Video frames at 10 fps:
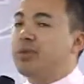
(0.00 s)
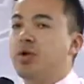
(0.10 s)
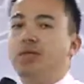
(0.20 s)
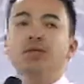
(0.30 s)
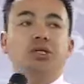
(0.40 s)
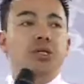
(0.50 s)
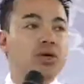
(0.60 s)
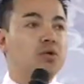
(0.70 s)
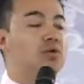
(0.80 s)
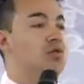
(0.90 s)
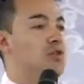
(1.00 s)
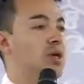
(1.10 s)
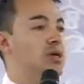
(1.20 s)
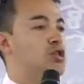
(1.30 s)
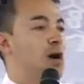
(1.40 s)
homem de Deus,
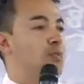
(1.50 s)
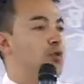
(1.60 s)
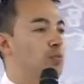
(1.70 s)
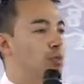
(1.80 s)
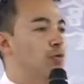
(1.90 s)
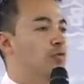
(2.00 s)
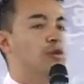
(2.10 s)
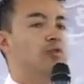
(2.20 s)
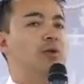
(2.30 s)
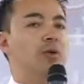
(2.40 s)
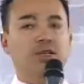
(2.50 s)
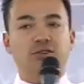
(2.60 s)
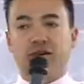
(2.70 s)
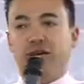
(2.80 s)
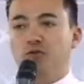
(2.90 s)
chamou o povo, falou: "Vamos
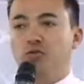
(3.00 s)
reedificar o